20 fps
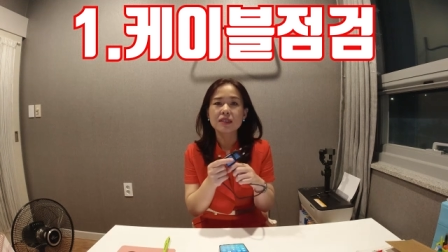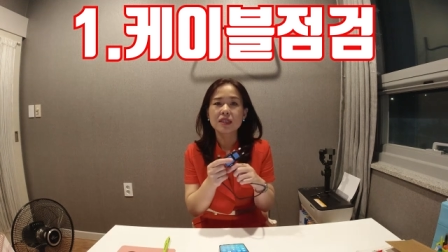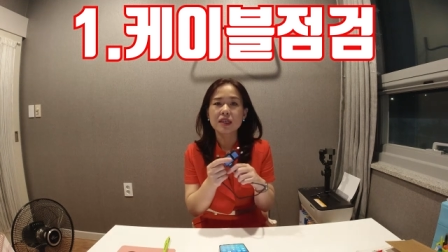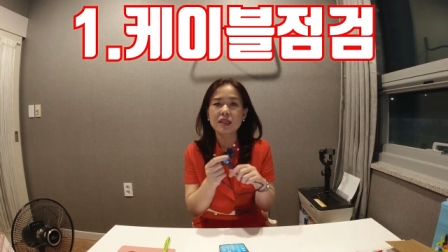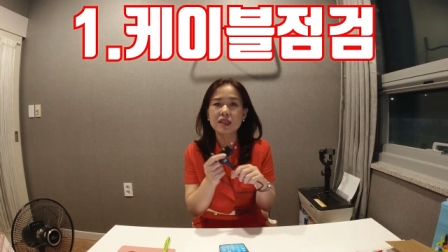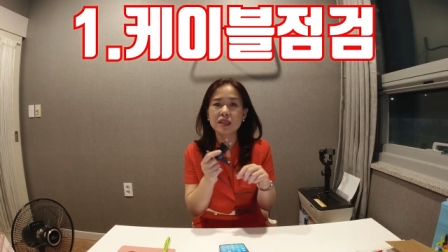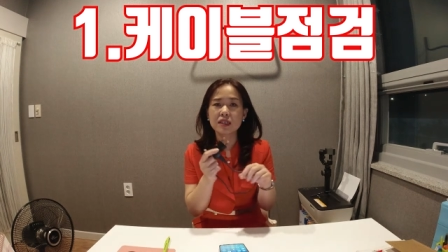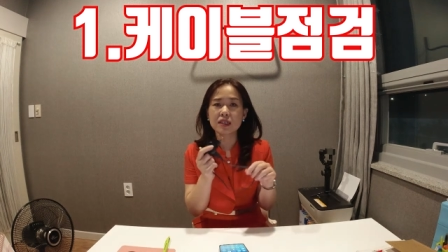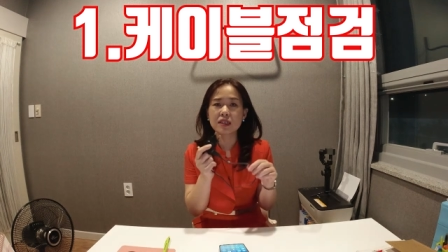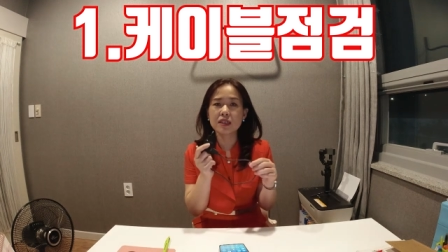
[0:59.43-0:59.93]

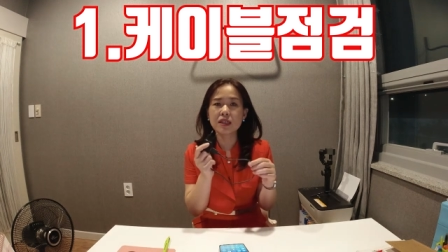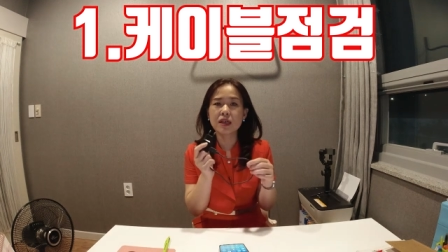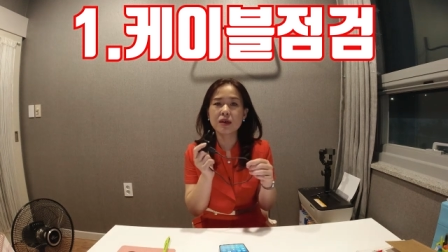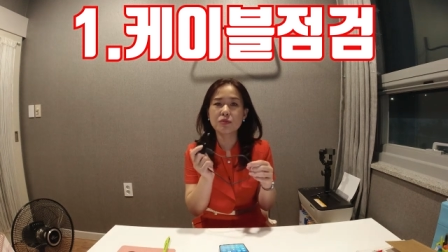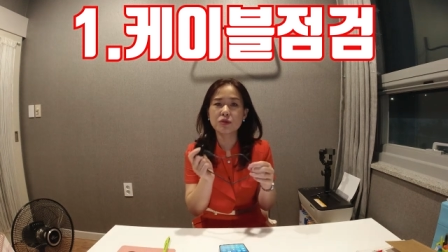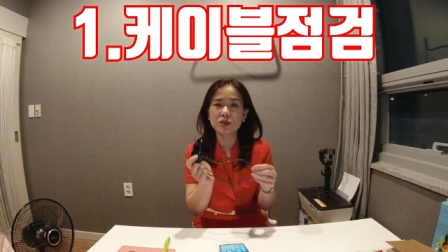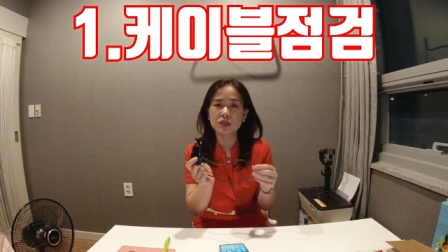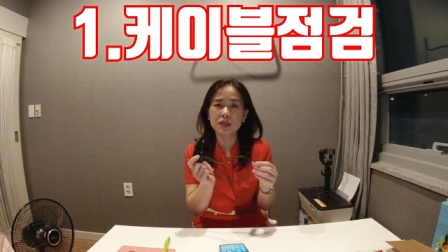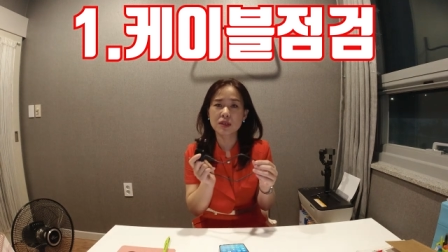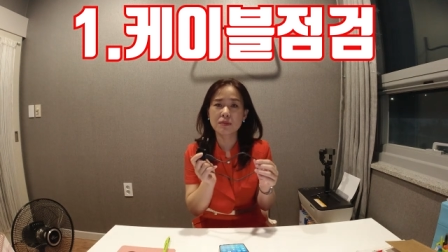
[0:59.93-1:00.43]
체크를
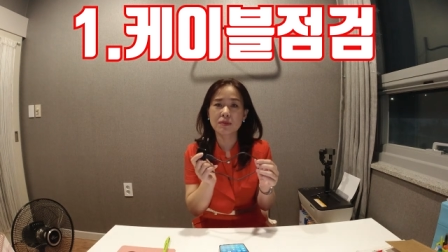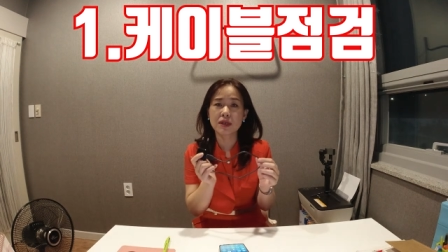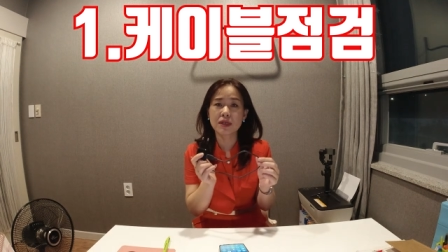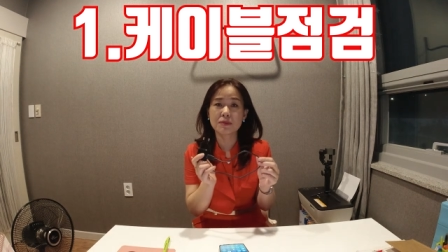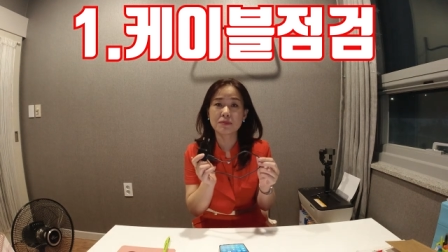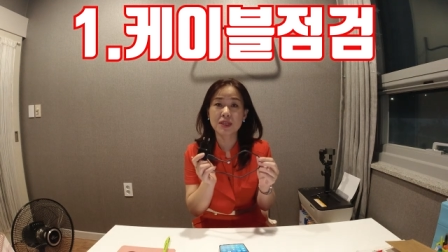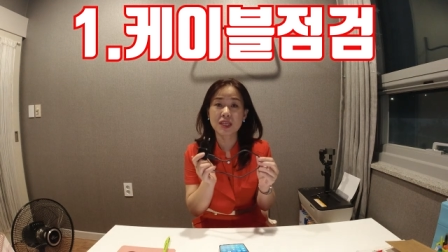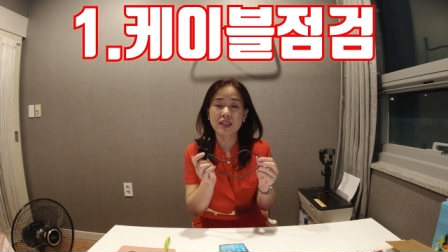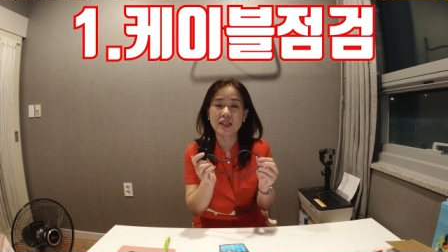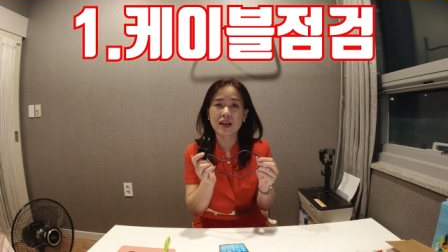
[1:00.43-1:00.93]
해보시기
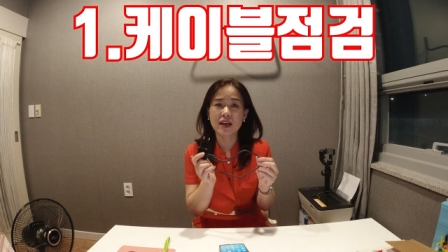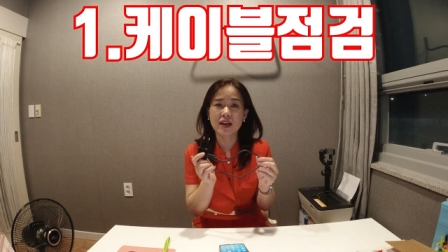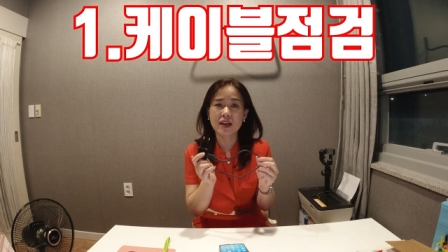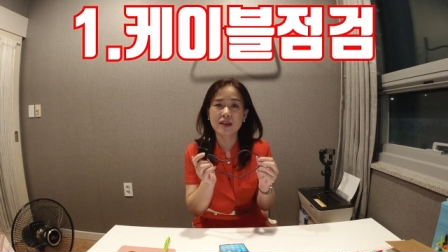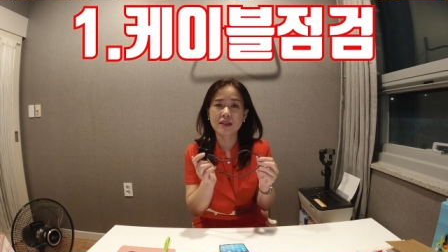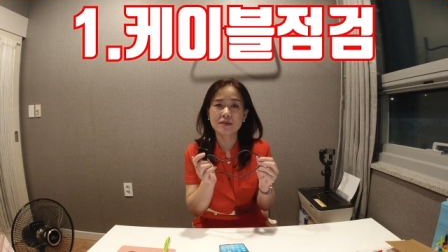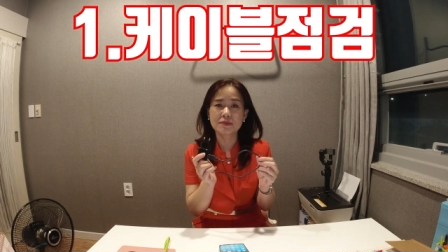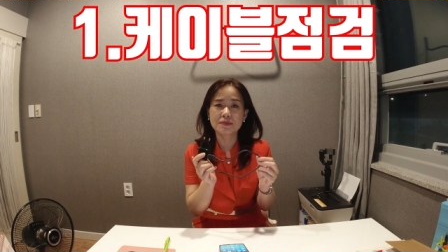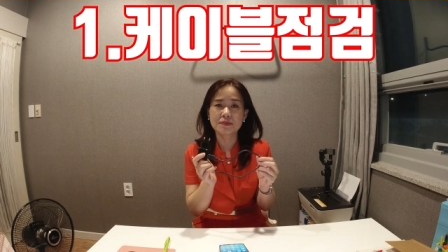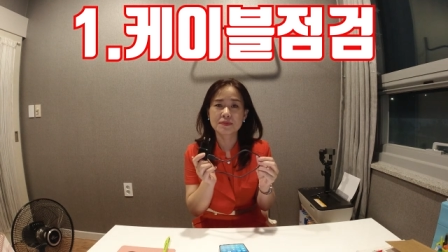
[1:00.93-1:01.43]

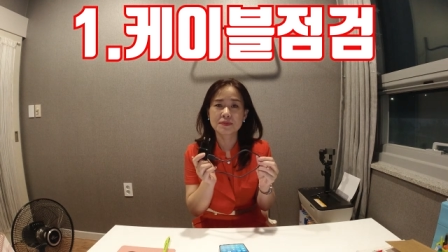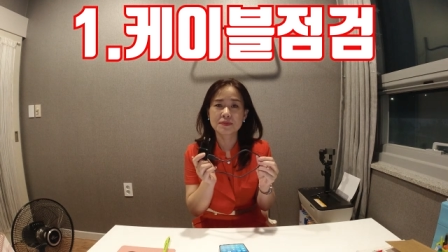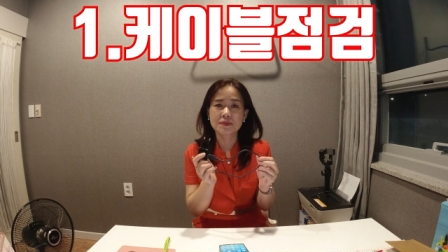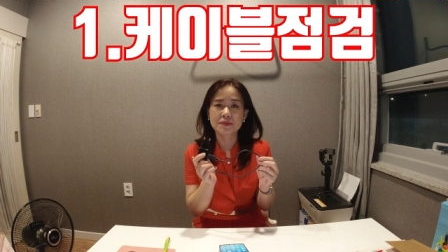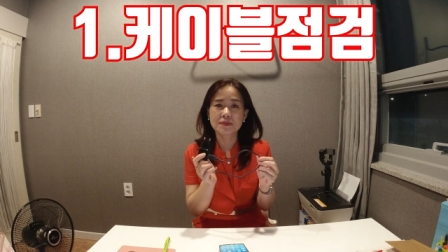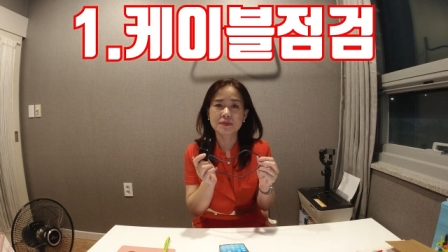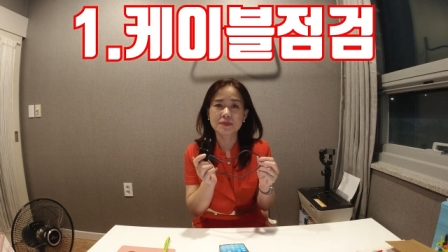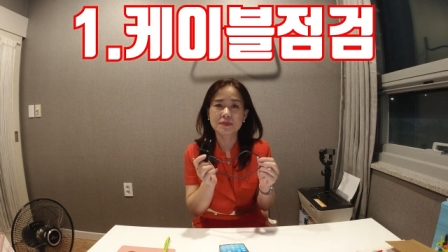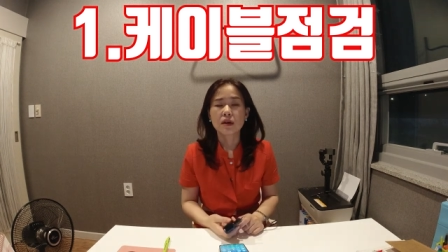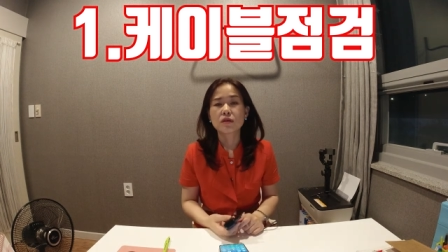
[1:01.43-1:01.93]
바랍니다.
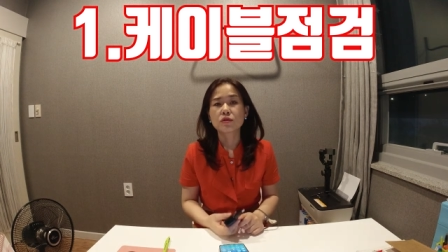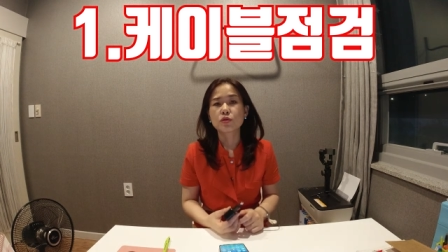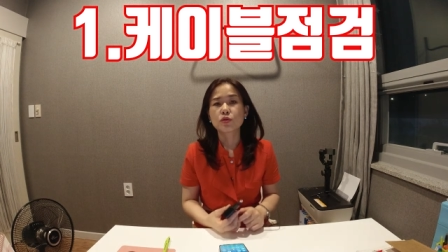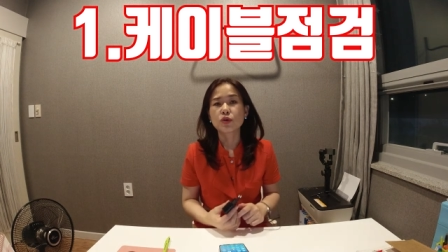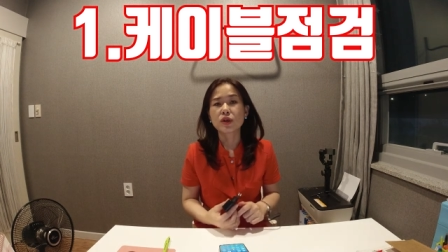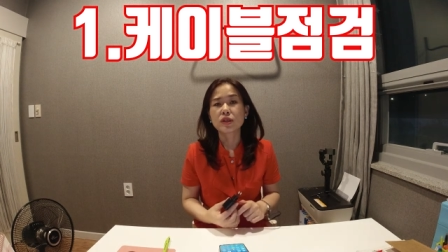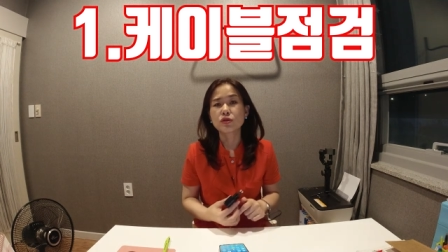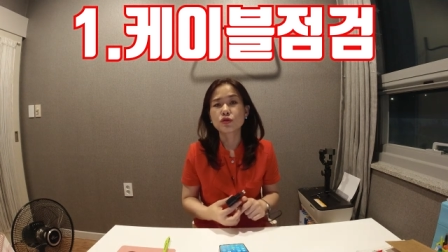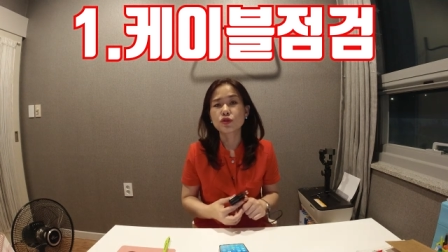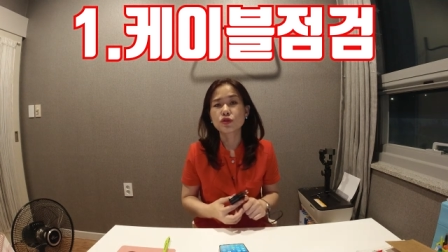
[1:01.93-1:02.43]

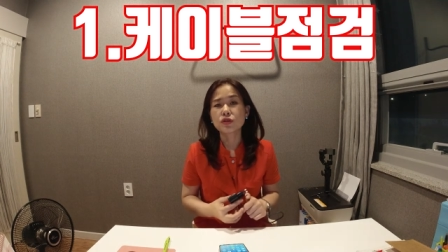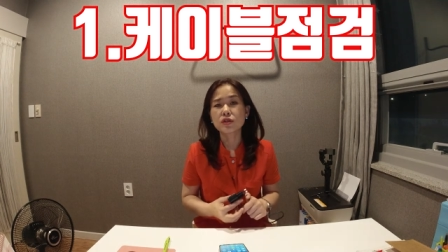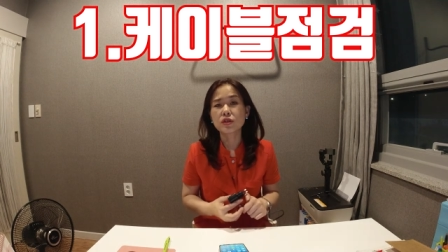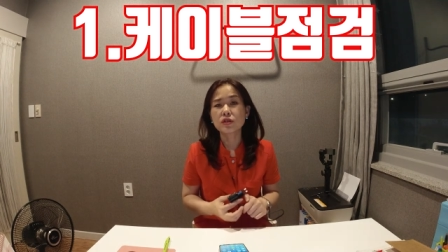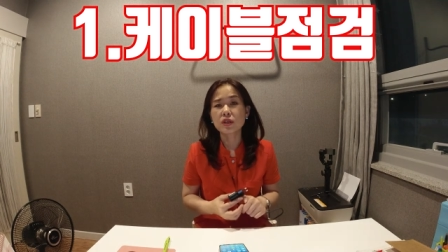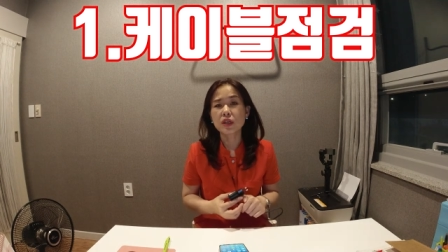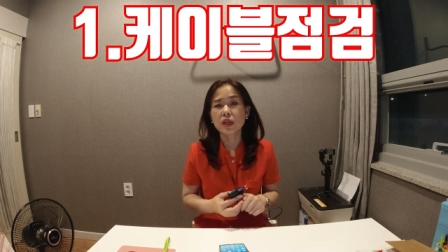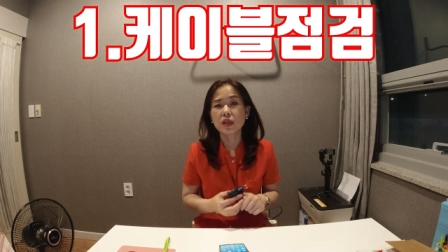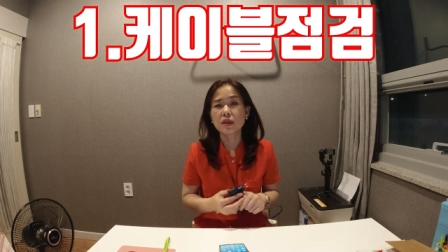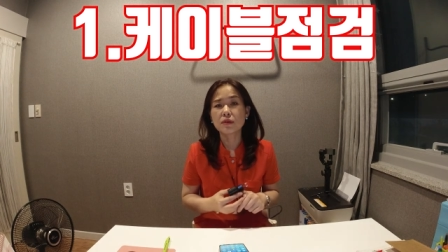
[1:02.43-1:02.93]
또한
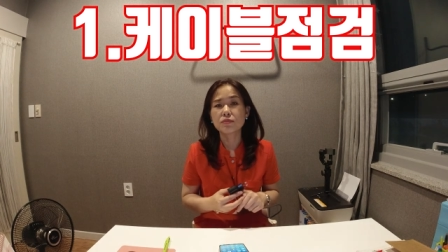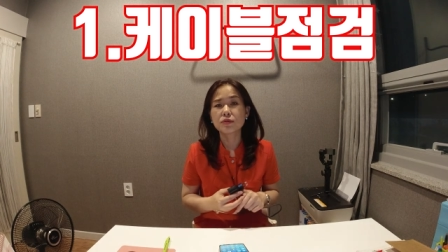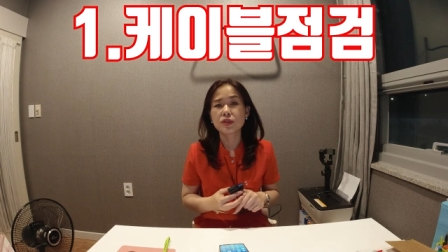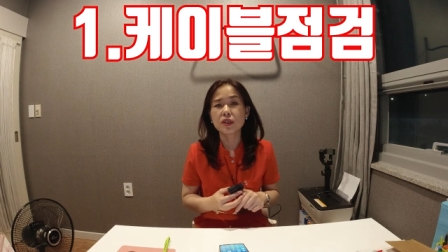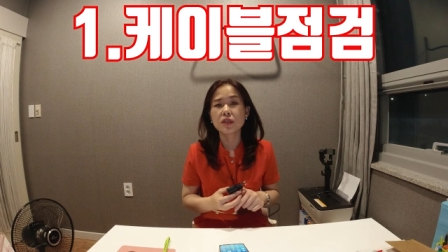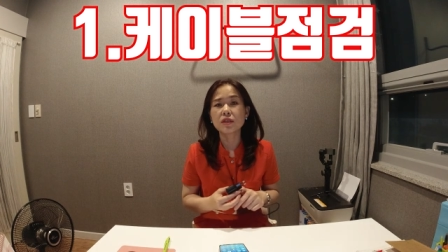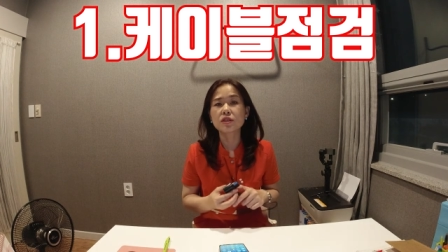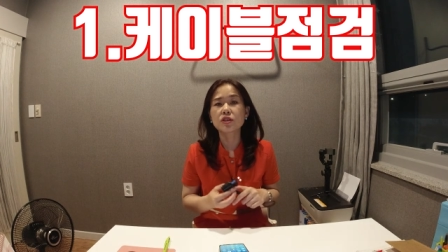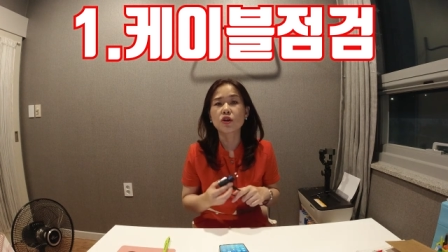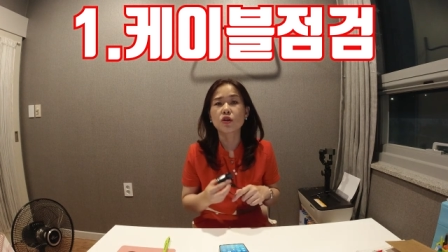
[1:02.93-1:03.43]
충전
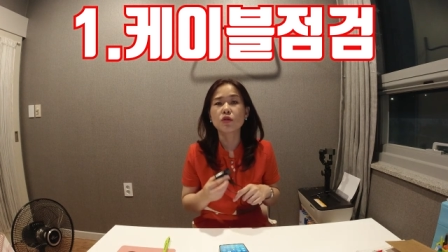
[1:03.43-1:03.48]
케이블이